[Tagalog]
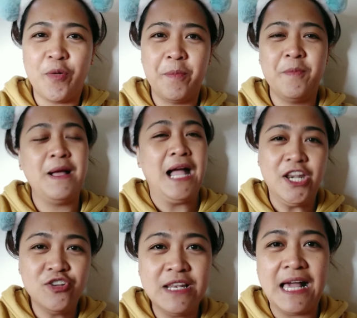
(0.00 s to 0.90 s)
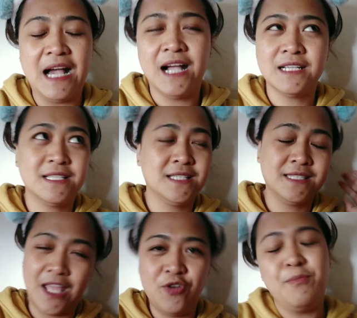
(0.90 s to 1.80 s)
ano lang,
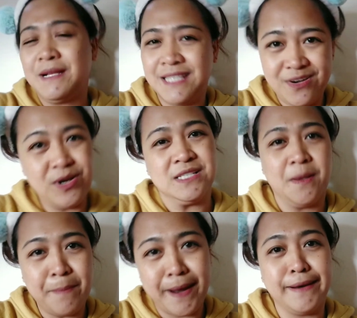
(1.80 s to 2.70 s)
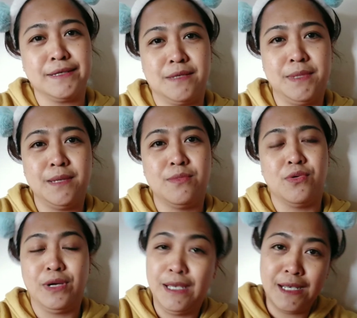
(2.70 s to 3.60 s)
tan magtanong ka sa park, sabi mo,
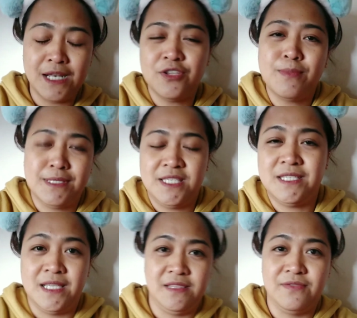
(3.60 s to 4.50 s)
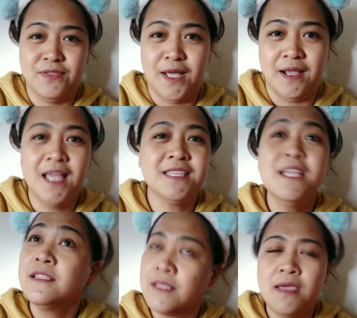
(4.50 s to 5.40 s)
kilala niyo ba si Gente Vlog? At
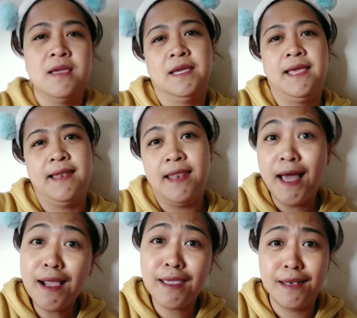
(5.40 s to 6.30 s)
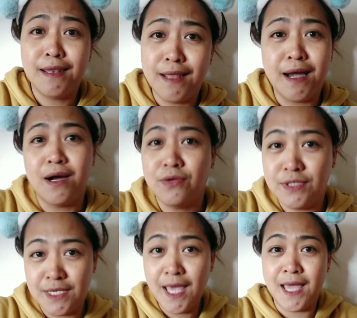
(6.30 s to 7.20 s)
kilalang kilala ako diyan.